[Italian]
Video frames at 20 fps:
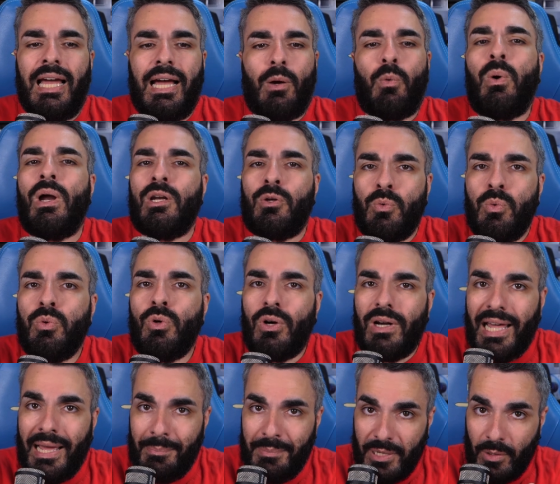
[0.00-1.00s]
qualcuno
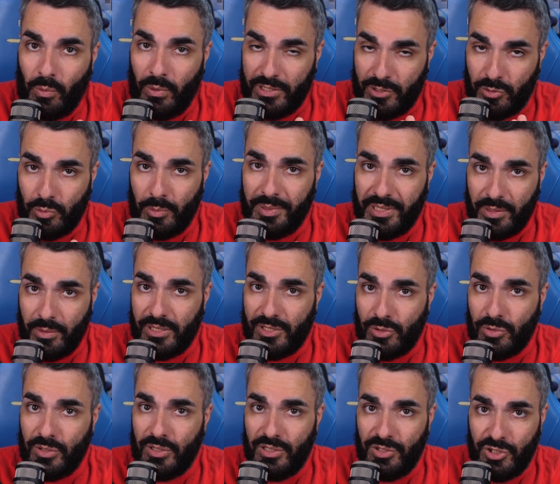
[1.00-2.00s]
l'ha ammessa, questo per
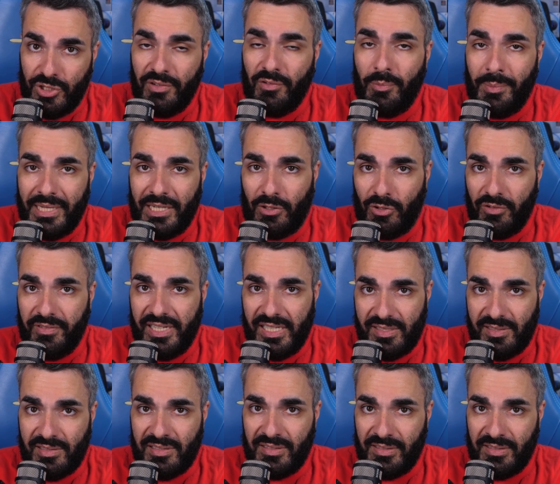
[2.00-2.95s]
questo ti dicevo Marco Vez,